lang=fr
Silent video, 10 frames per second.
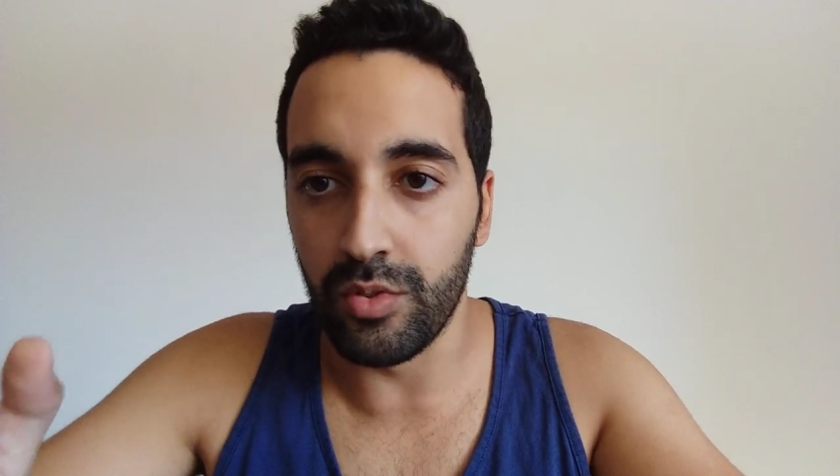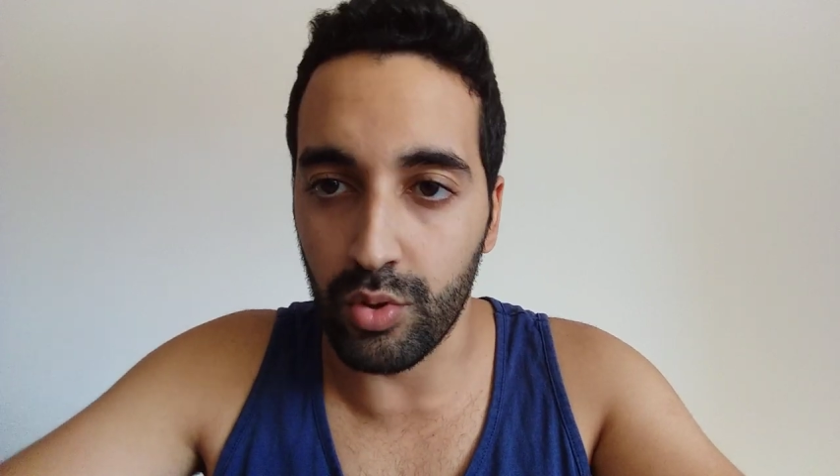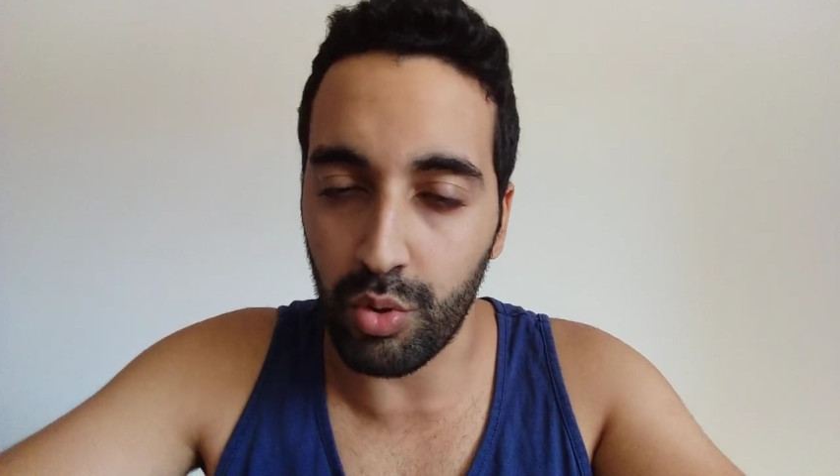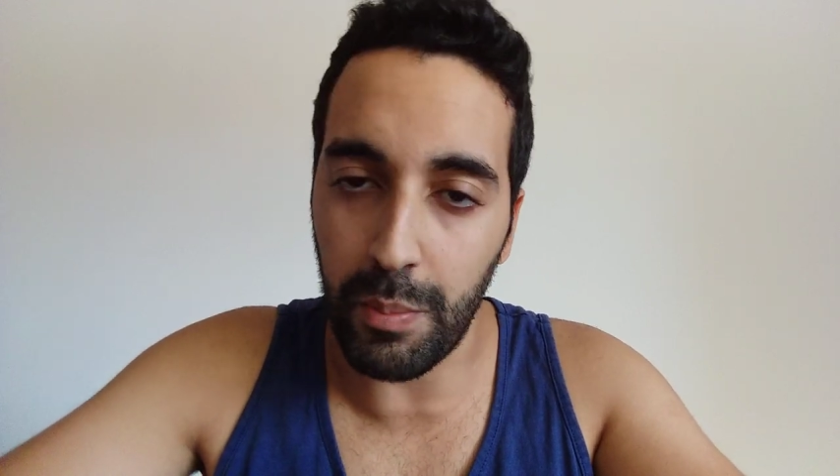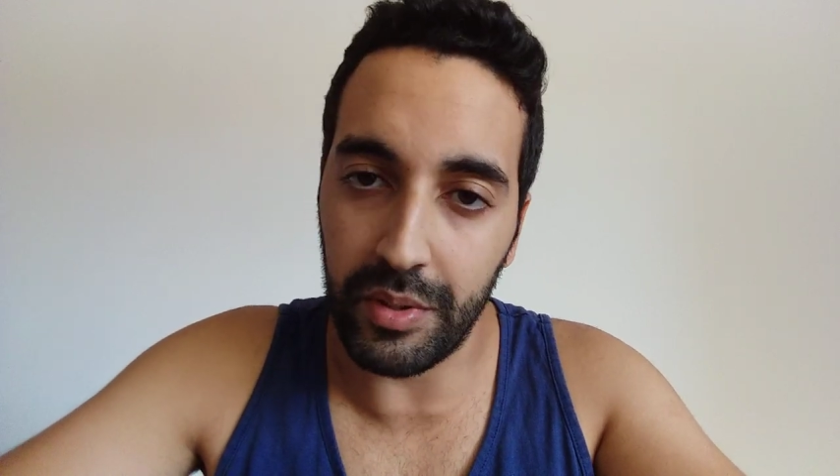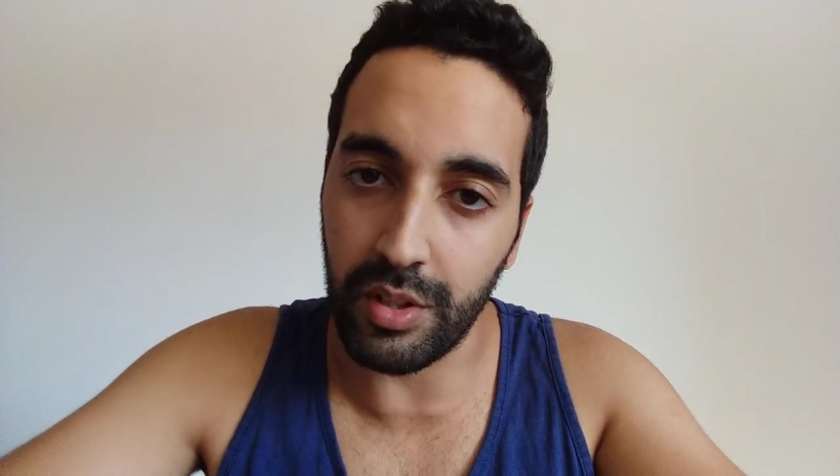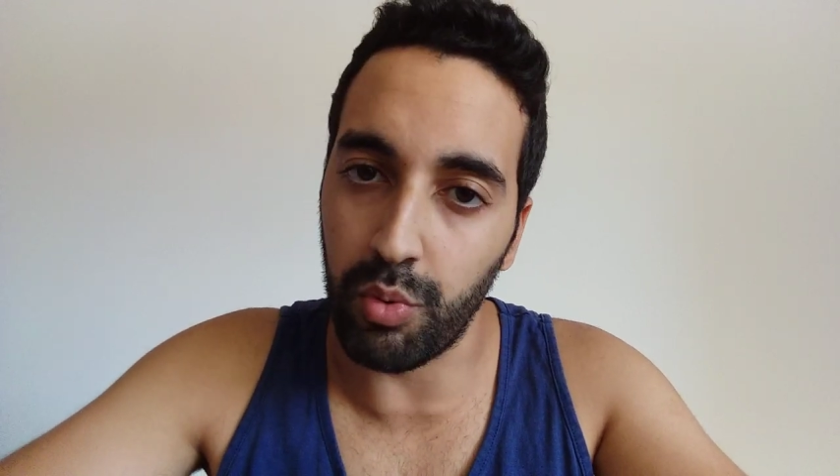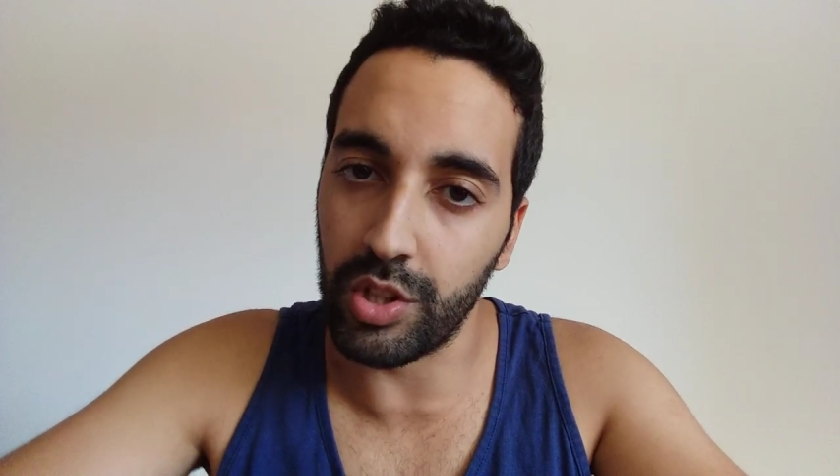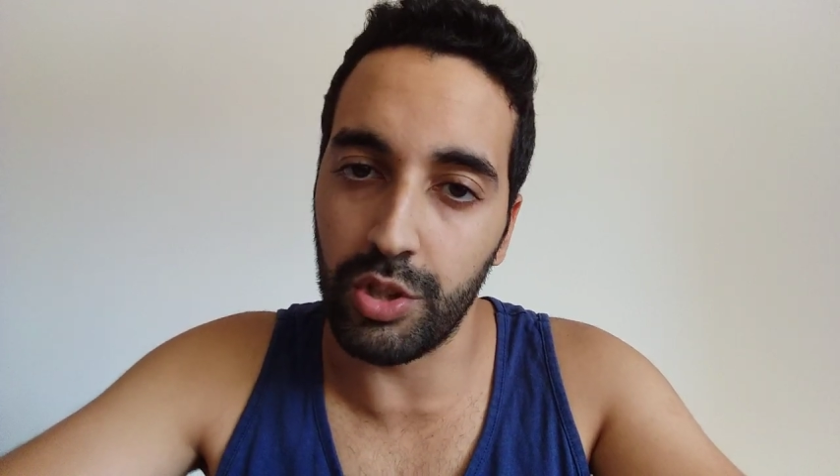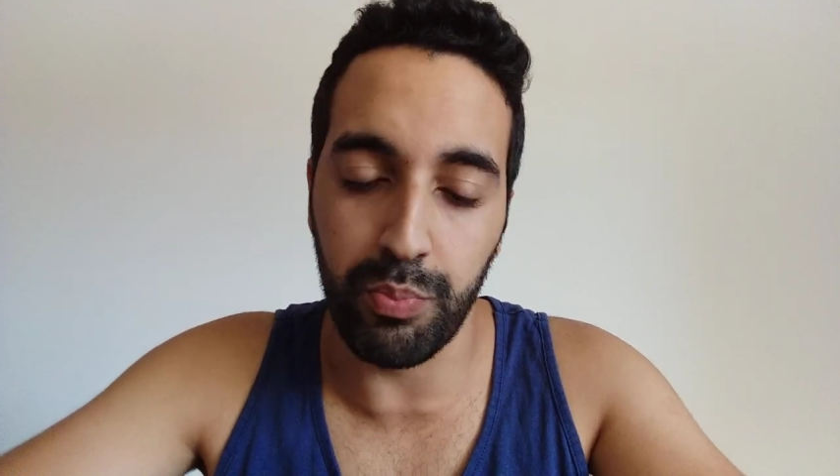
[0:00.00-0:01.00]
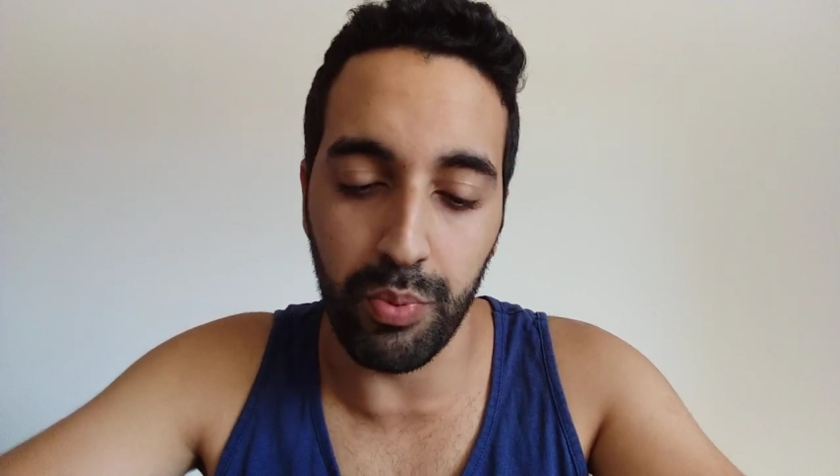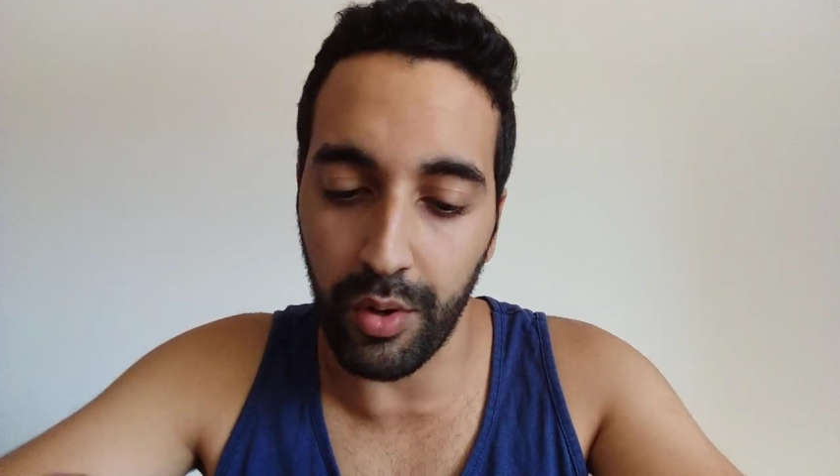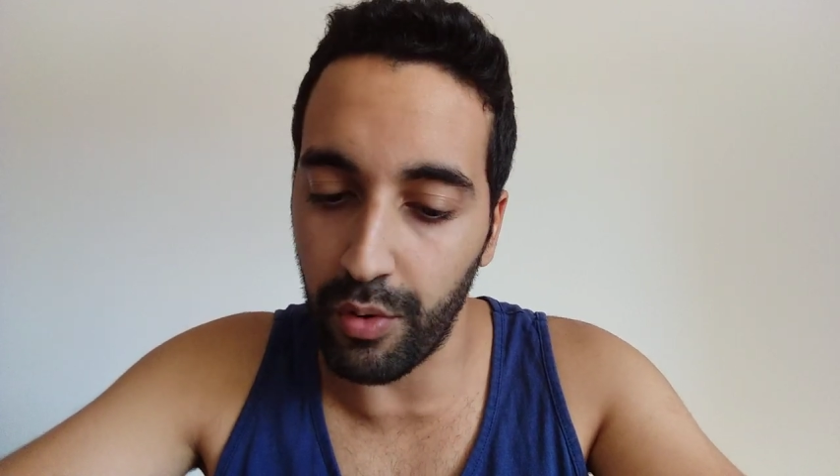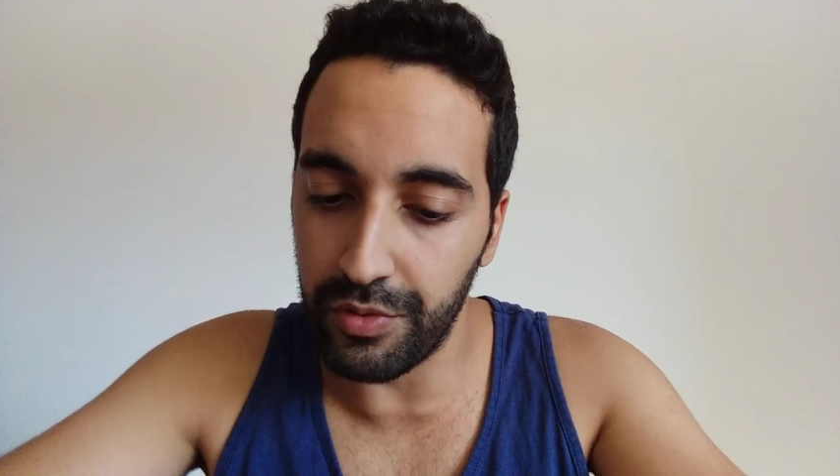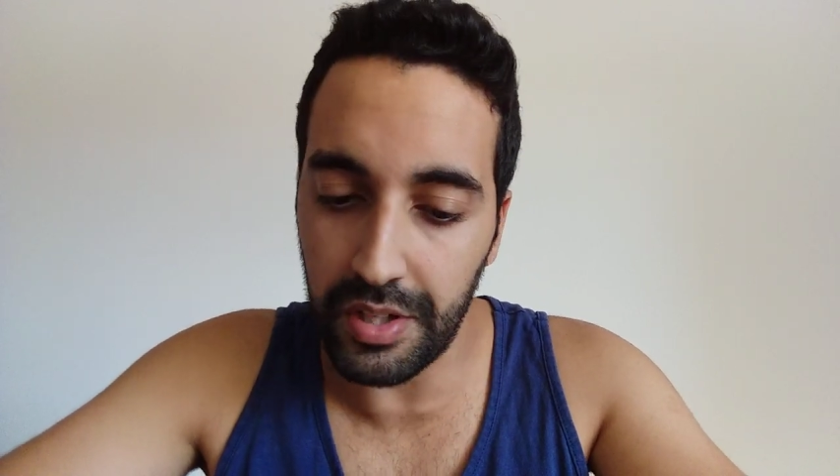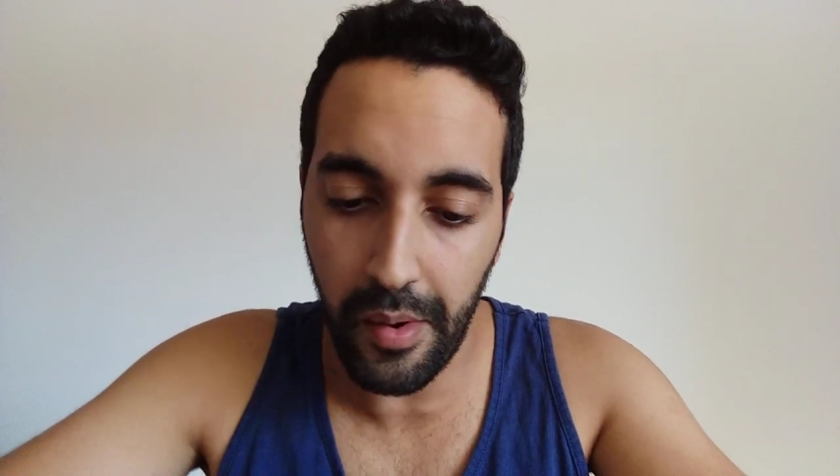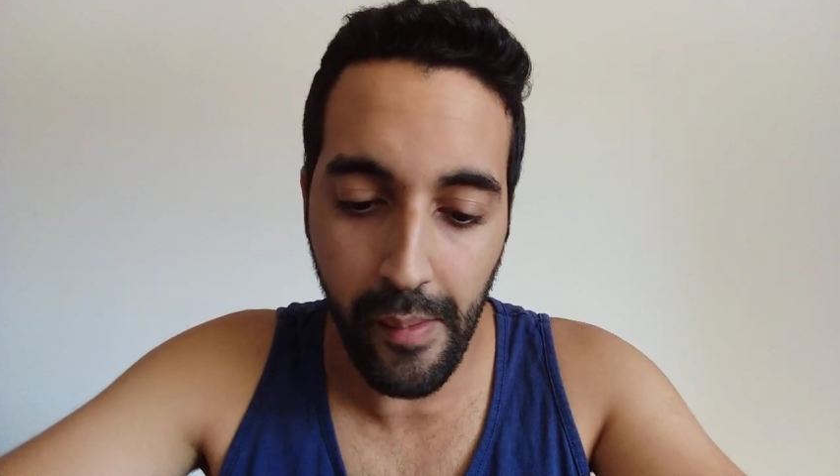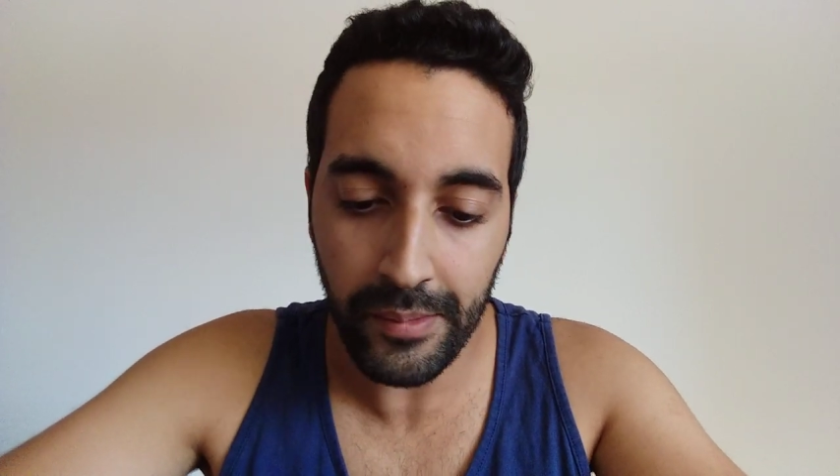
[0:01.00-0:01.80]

ne soyez pas découragé, vous pouvez revenir.